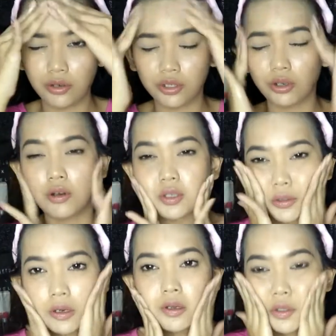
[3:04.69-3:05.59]
gosok
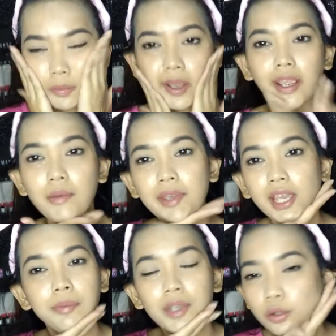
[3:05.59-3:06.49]
gosok supaya
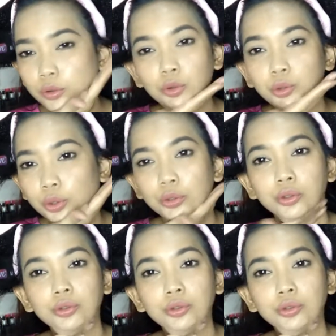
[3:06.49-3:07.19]
makeupnya lumpur